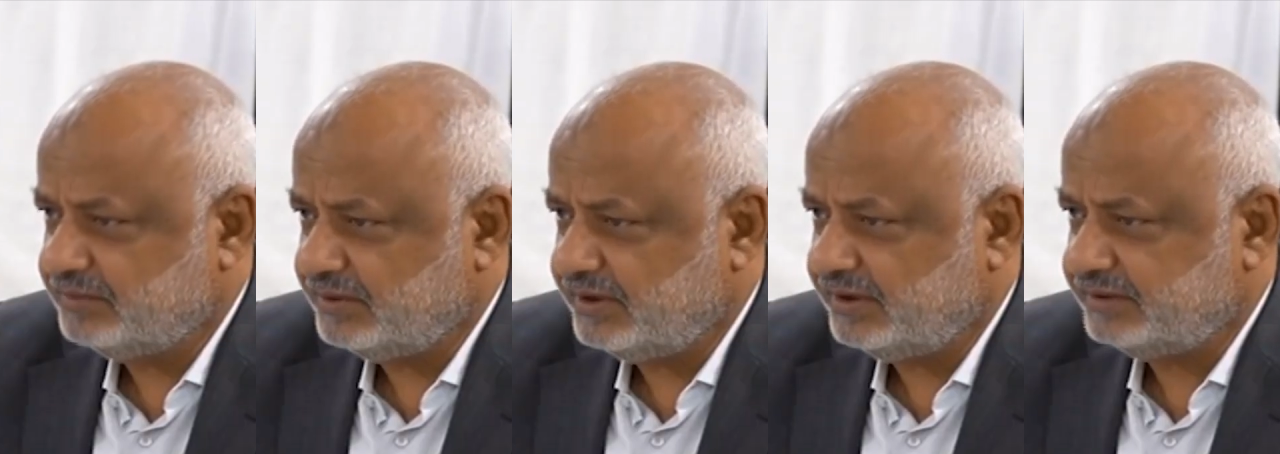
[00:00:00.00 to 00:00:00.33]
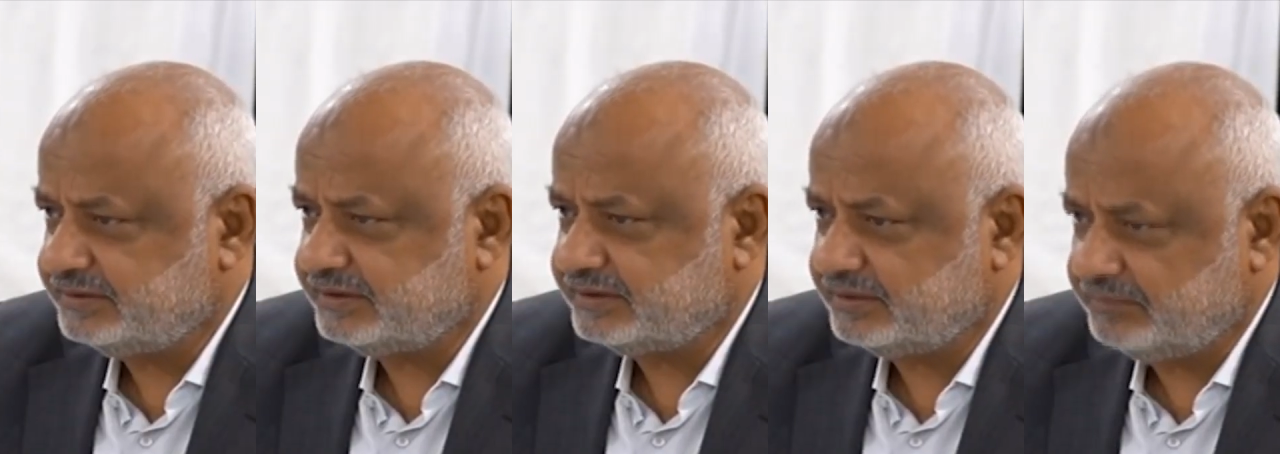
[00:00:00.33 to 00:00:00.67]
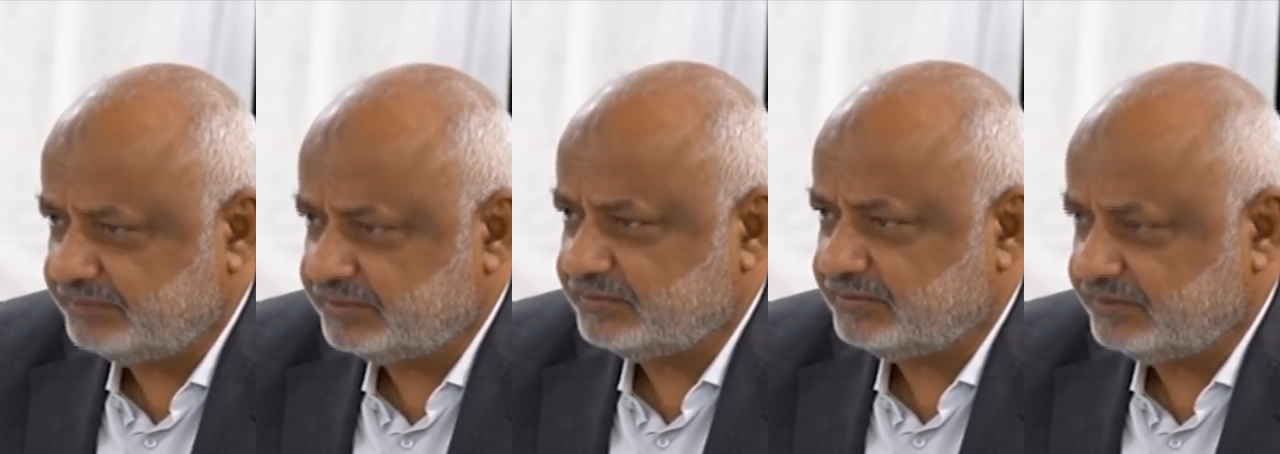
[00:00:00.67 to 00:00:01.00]

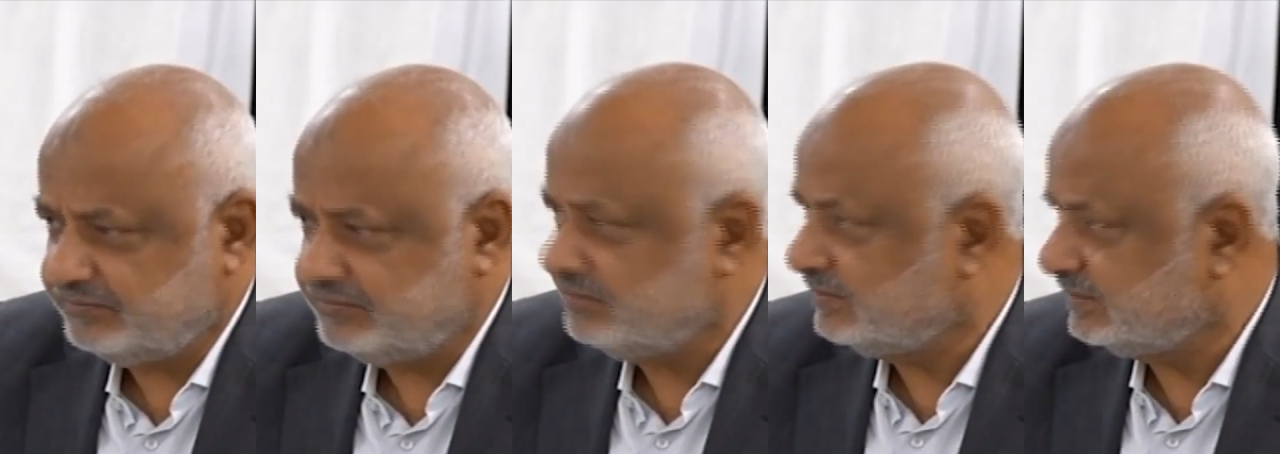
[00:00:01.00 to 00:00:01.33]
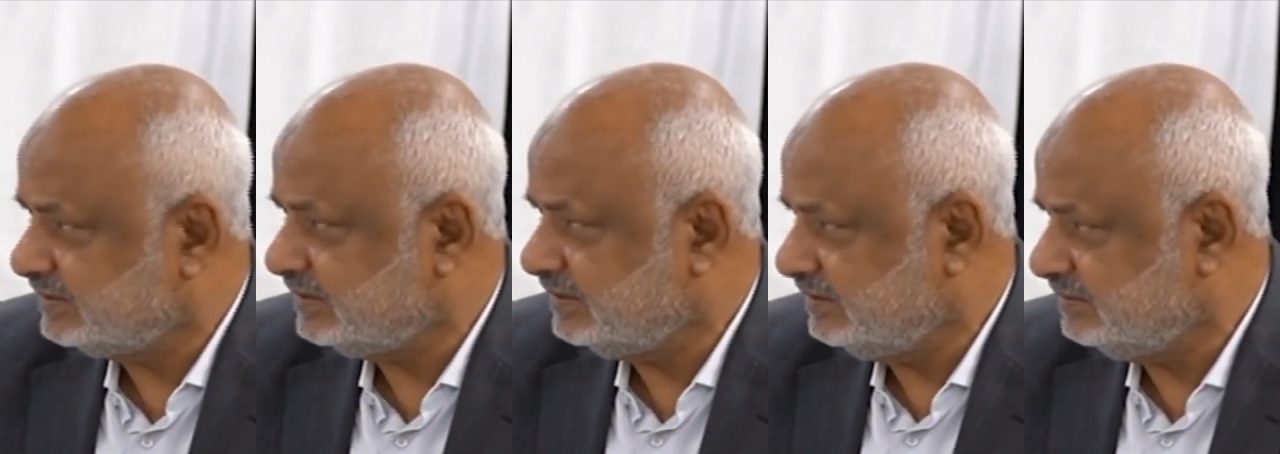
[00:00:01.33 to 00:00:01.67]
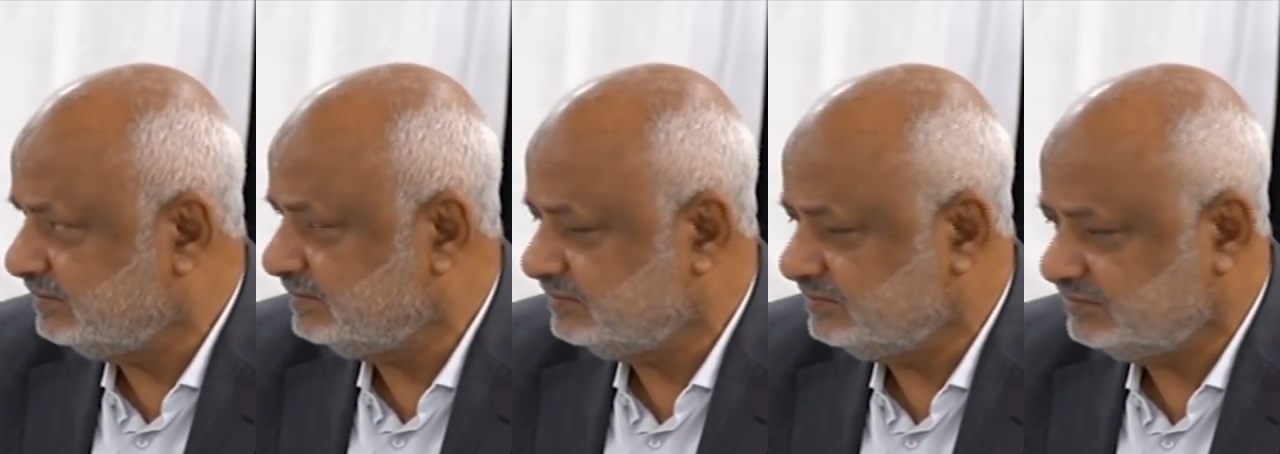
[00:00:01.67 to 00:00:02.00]
لإنشاء المركز
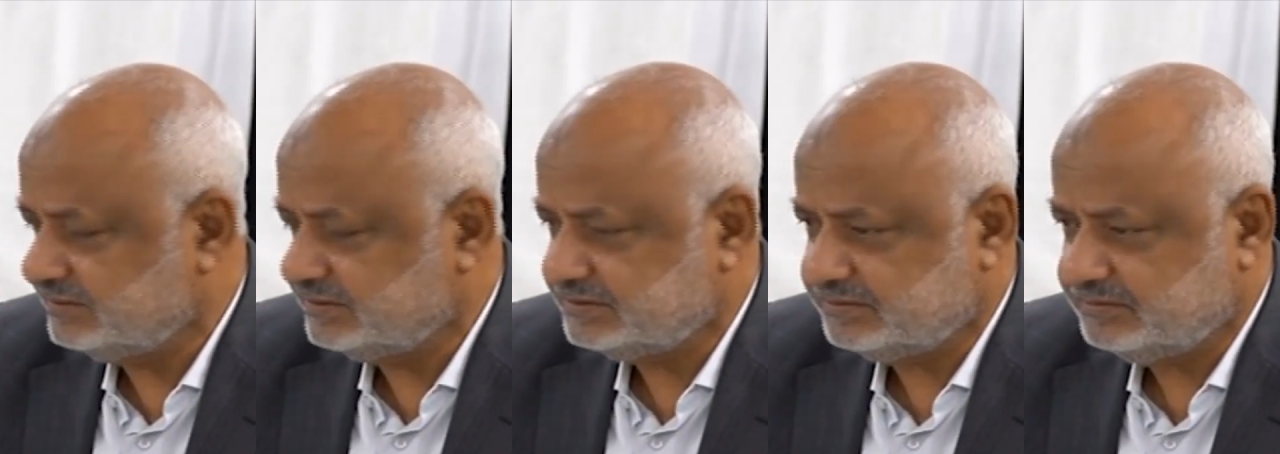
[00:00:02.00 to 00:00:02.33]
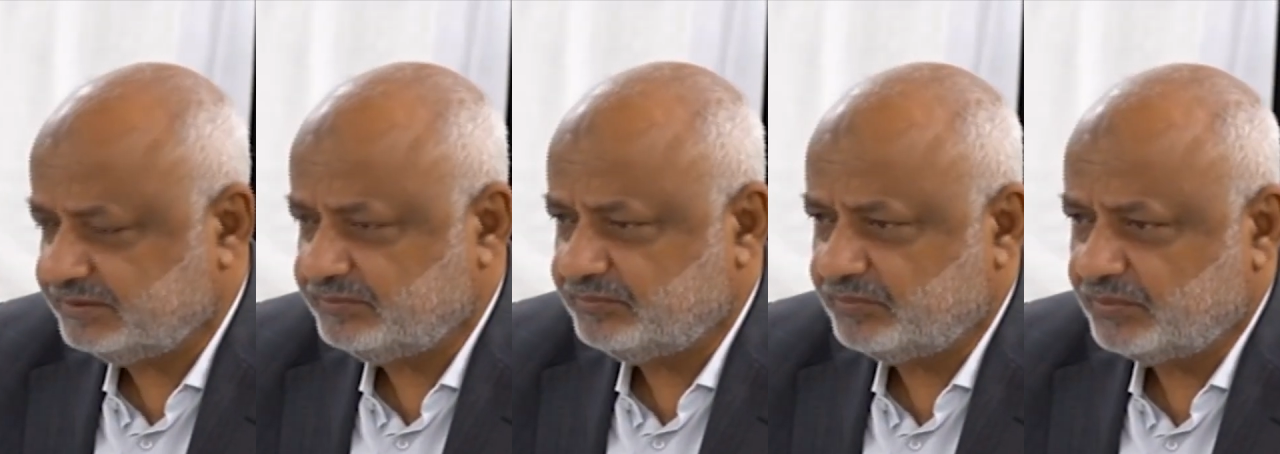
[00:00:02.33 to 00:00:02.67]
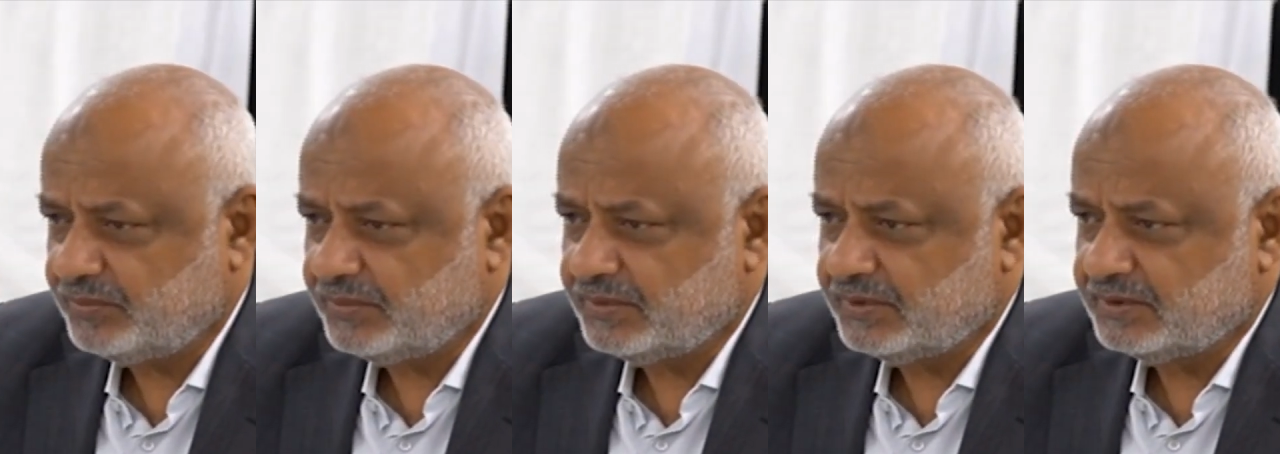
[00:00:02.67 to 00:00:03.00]
اللوجستي
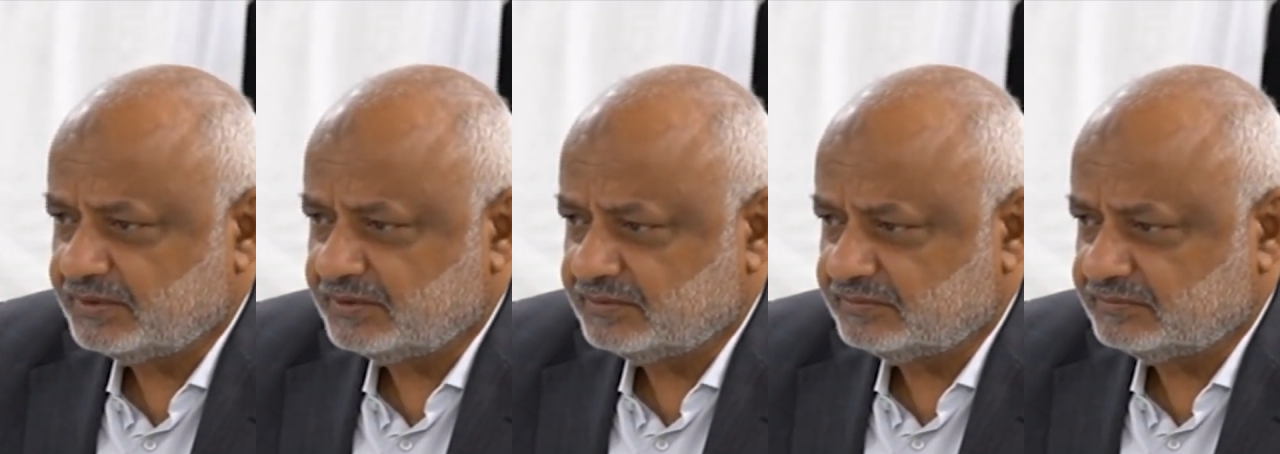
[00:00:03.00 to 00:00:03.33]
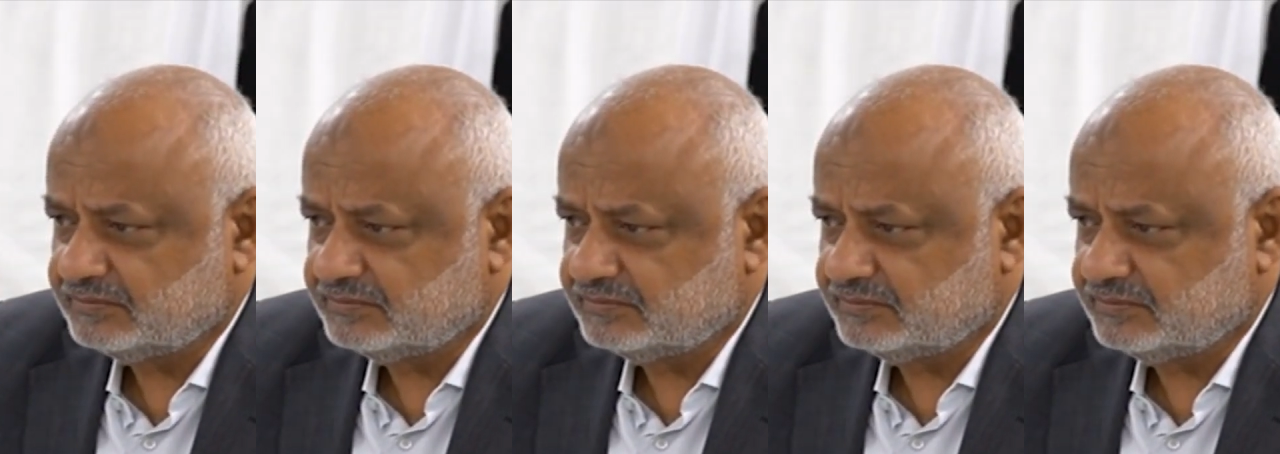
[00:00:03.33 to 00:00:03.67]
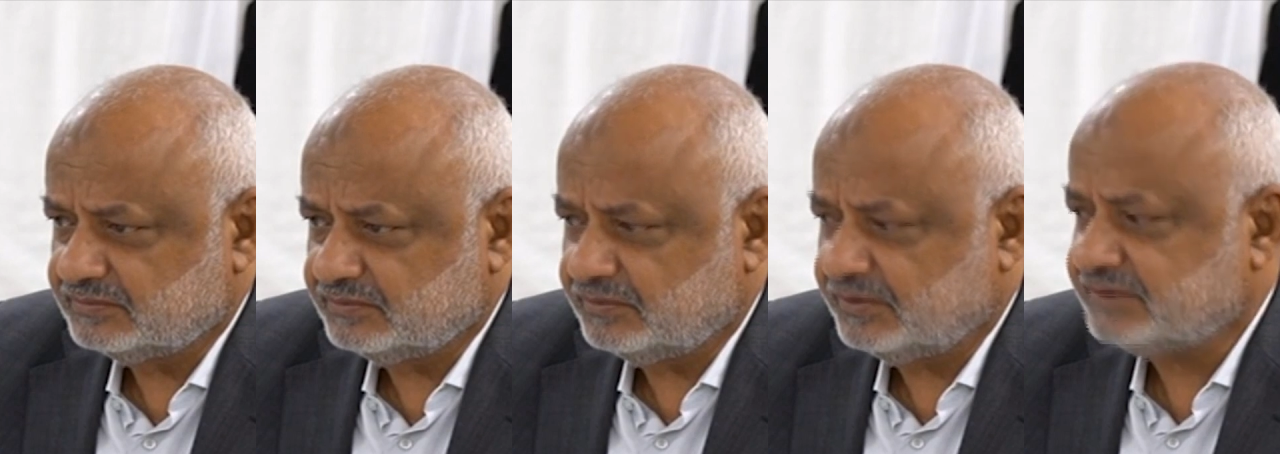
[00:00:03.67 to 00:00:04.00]
الذي سيتم
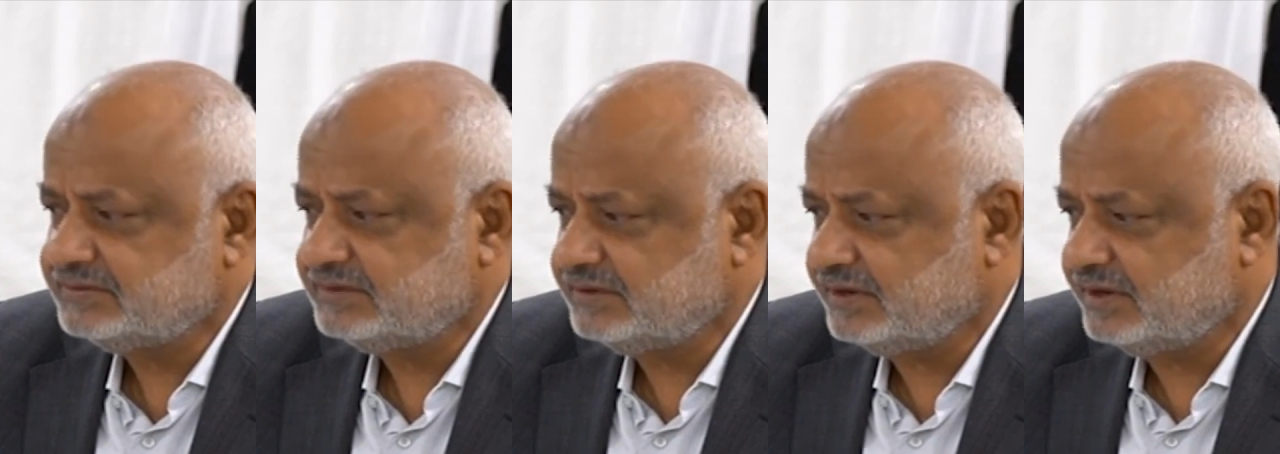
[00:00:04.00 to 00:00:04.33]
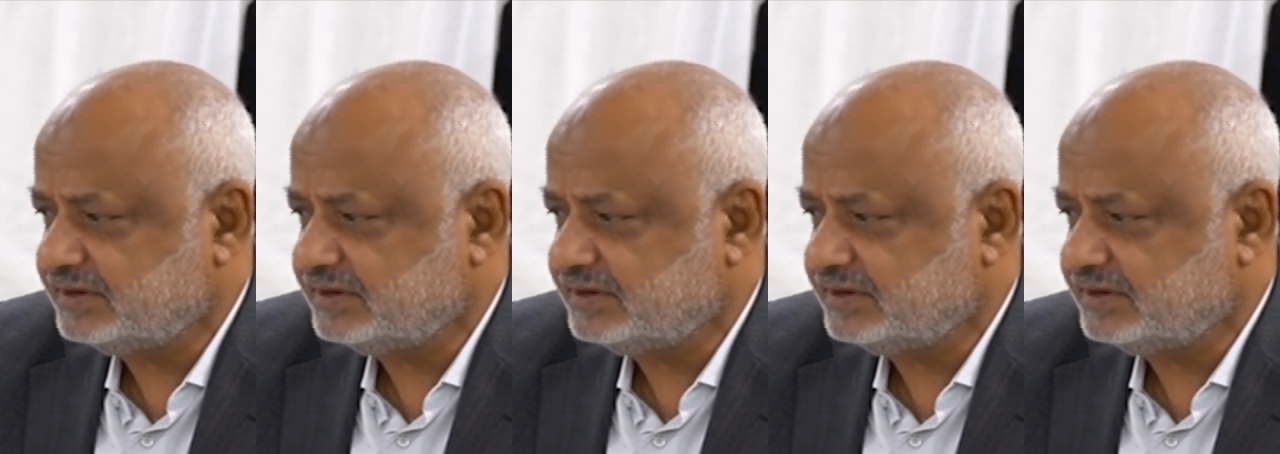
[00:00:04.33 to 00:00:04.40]
منه الاستعداد